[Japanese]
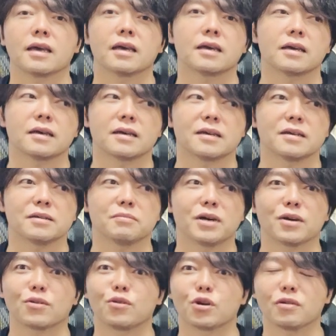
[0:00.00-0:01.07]
えー、
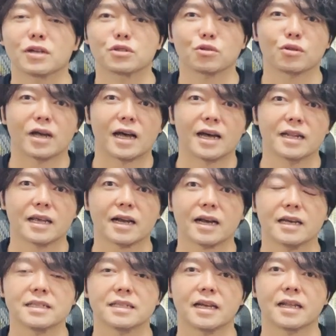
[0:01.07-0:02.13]
まあこれはちょっと跳ね
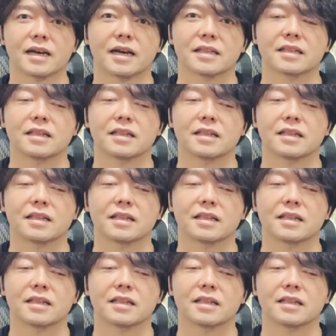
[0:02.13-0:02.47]
返されかっ